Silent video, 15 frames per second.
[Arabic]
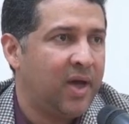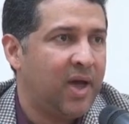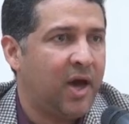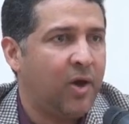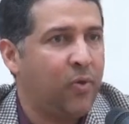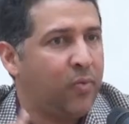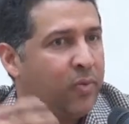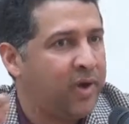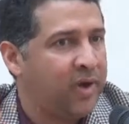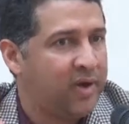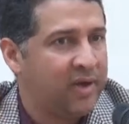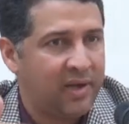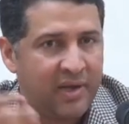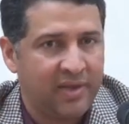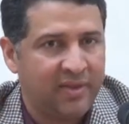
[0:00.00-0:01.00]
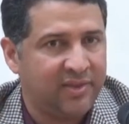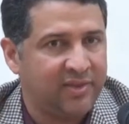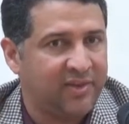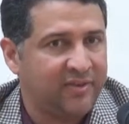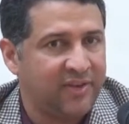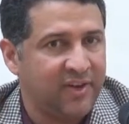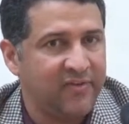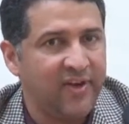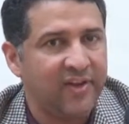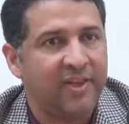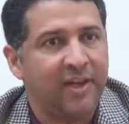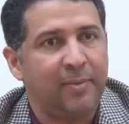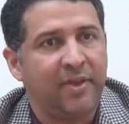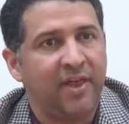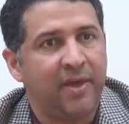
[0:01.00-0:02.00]
أو التصنيفات
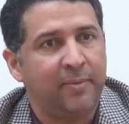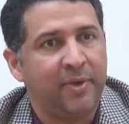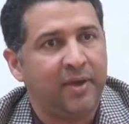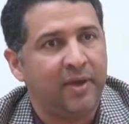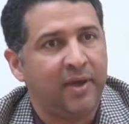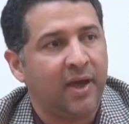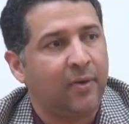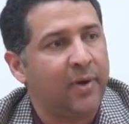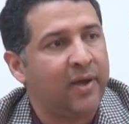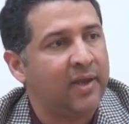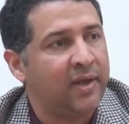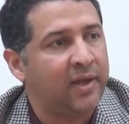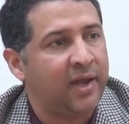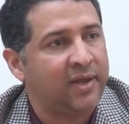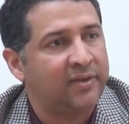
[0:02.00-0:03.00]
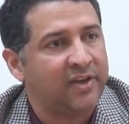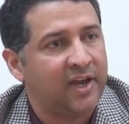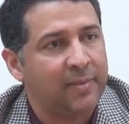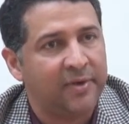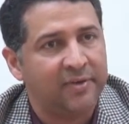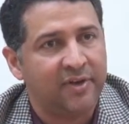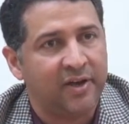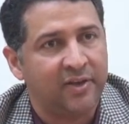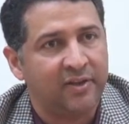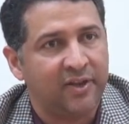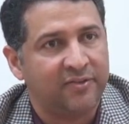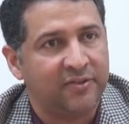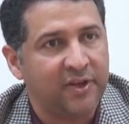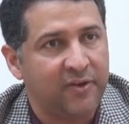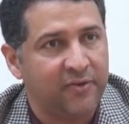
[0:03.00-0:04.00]
المذهبية أو أي أي شكل من أشكال
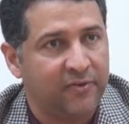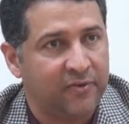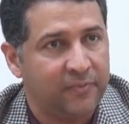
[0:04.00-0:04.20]
التصنيف